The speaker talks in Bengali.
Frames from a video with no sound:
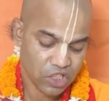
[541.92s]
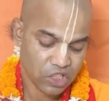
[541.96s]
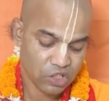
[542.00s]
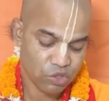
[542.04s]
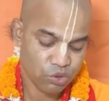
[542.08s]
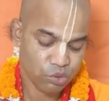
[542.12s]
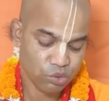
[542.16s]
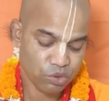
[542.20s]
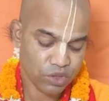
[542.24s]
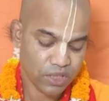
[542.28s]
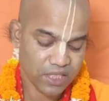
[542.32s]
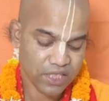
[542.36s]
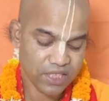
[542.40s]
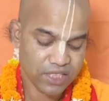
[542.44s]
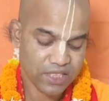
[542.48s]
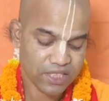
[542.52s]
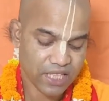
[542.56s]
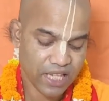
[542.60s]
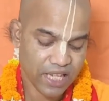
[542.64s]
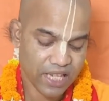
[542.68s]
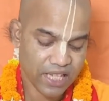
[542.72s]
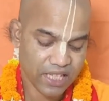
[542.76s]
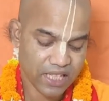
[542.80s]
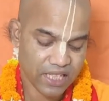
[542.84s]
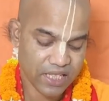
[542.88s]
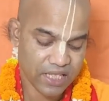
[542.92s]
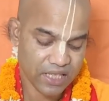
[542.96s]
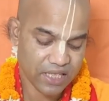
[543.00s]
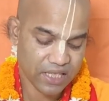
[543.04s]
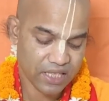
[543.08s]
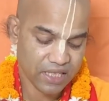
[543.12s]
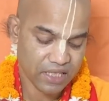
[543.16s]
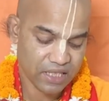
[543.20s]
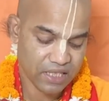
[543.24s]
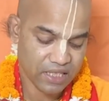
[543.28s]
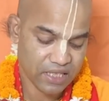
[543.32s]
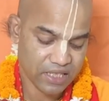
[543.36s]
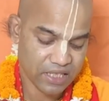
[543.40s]
শিশুটি সেই
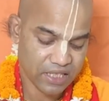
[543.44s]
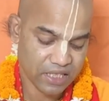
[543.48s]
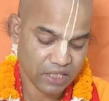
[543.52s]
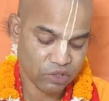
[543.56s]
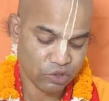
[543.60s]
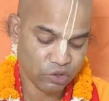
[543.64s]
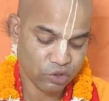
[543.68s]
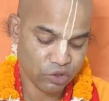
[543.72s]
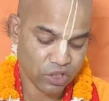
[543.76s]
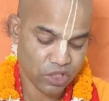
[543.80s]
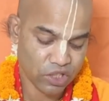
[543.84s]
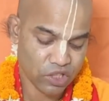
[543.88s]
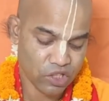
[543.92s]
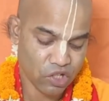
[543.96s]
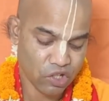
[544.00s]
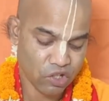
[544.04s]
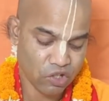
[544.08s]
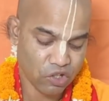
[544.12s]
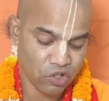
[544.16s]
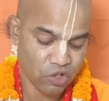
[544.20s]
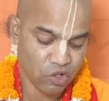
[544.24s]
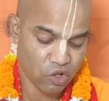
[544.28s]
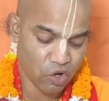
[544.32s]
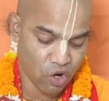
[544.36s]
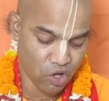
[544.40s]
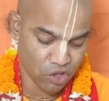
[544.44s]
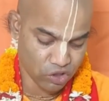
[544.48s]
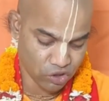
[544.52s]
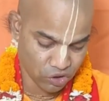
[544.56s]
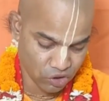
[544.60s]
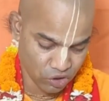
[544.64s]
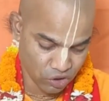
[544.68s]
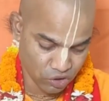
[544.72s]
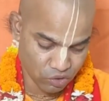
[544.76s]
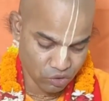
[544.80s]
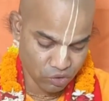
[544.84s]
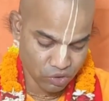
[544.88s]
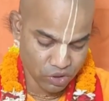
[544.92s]
শিশুটি যখন
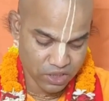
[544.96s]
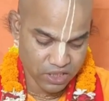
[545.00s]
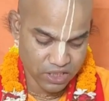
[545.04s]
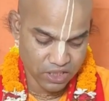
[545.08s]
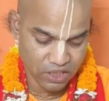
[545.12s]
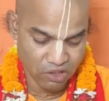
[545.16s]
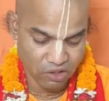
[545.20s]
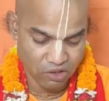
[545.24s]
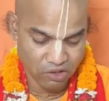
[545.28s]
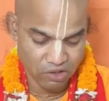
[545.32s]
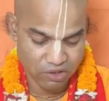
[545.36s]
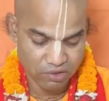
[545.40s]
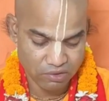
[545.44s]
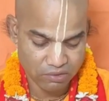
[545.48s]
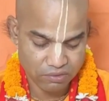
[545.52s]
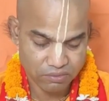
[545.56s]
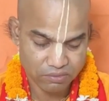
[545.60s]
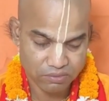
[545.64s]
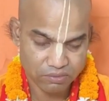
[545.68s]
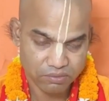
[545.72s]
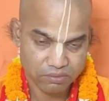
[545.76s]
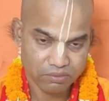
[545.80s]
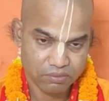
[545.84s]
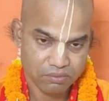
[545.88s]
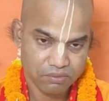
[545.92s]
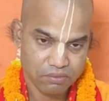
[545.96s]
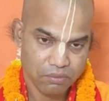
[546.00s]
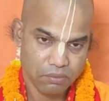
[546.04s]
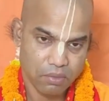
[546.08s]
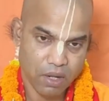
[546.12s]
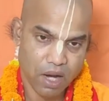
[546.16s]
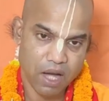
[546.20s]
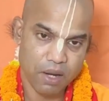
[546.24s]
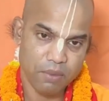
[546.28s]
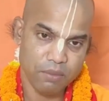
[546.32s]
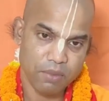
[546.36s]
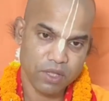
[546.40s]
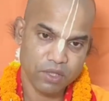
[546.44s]
কন্দন করছিল
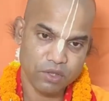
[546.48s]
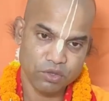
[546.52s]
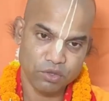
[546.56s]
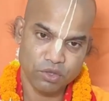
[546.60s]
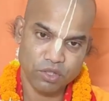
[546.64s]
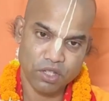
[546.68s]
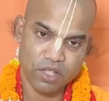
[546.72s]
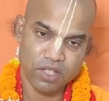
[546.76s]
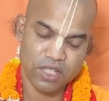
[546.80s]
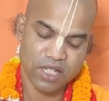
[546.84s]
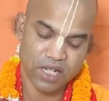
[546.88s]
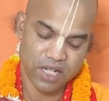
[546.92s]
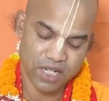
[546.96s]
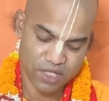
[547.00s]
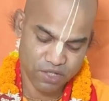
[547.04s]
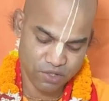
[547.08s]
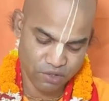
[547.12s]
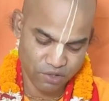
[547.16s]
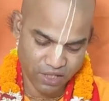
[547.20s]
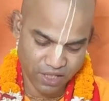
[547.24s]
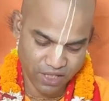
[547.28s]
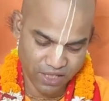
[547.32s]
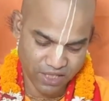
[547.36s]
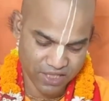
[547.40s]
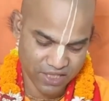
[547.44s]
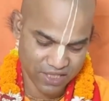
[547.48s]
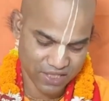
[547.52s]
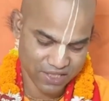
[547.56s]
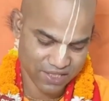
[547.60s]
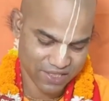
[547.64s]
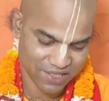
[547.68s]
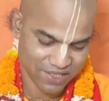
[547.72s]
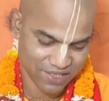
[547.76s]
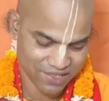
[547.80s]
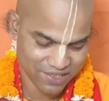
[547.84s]
বাবা মা দুজন ছেড়ে চলে গেছে